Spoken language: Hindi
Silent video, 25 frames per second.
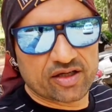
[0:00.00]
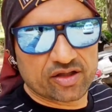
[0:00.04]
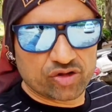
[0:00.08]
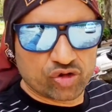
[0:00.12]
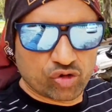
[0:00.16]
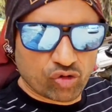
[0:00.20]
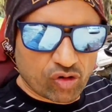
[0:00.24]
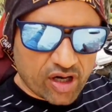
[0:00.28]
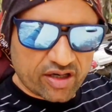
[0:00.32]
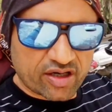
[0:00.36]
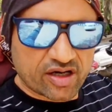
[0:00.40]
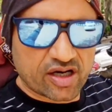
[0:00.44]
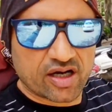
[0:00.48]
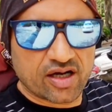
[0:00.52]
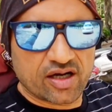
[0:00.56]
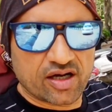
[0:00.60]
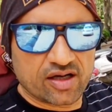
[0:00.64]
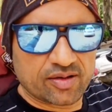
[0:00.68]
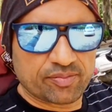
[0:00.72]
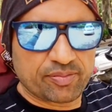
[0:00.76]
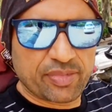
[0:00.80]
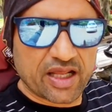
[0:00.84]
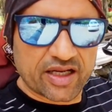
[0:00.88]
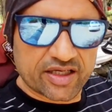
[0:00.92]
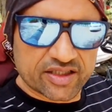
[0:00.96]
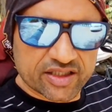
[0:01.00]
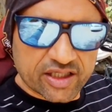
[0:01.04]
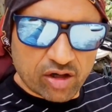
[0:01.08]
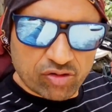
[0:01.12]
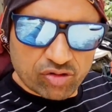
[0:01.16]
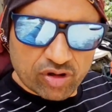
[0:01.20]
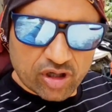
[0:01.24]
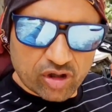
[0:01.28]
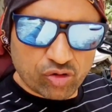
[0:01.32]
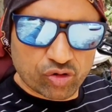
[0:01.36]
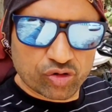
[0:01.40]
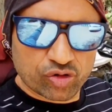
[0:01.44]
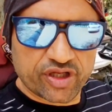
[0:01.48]
द्वारका पहले
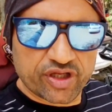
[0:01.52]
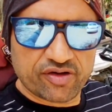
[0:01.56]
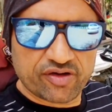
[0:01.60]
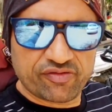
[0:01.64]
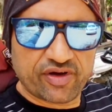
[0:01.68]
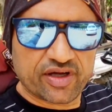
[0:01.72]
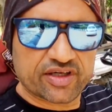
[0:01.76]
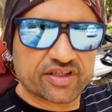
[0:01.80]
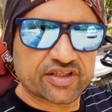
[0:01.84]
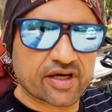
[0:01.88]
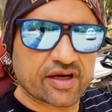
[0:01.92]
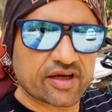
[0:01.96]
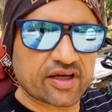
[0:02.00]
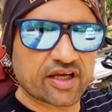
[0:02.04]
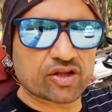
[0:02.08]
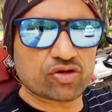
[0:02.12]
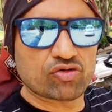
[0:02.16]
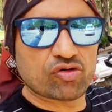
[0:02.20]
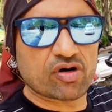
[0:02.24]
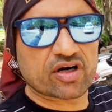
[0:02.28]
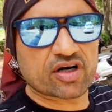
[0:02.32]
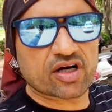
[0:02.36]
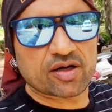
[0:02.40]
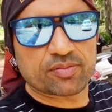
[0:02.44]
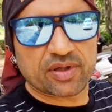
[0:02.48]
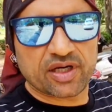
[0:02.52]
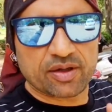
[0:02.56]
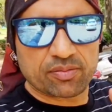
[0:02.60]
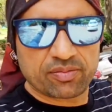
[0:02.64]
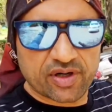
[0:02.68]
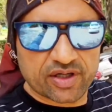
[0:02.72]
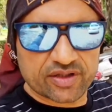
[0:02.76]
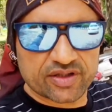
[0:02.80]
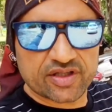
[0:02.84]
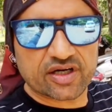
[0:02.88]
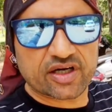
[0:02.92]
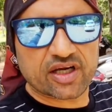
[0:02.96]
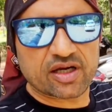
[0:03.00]
जाऊंगा रोनी फिर जाएंगे द्वारका अपने
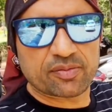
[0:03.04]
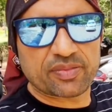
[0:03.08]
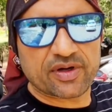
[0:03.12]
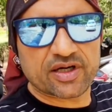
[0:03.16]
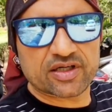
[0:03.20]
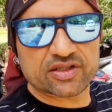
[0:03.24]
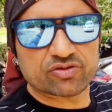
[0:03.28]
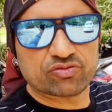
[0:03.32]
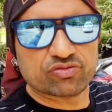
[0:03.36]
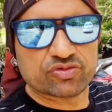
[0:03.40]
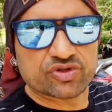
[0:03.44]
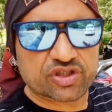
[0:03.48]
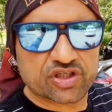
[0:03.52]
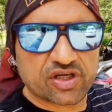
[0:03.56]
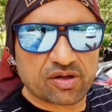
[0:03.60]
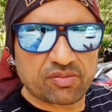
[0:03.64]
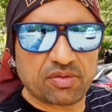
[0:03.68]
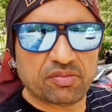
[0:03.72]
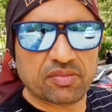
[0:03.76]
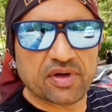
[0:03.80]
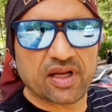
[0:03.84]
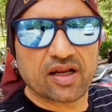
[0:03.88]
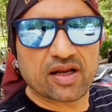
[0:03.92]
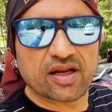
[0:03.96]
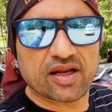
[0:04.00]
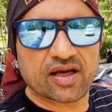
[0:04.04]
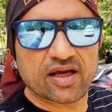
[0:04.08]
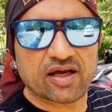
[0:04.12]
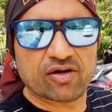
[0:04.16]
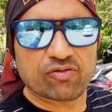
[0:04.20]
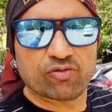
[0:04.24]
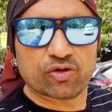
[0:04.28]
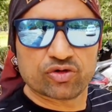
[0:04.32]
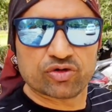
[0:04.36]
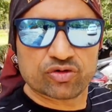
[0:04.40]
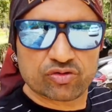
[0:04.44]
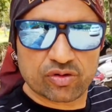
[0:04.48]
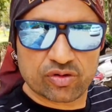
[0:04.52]
ब्रदर के पास उनसे भी मिलना है
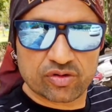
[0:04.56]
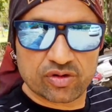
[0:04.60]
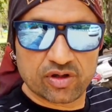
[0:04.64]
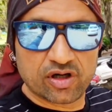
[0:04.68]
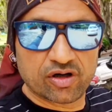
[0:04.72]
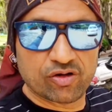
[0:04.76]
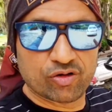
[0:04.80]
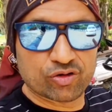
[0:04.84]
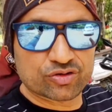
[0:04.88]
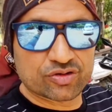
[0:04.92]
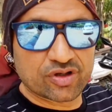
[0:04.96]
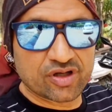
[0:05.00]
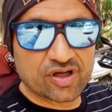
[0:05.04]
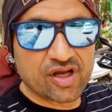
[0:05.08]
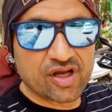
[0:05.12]
वो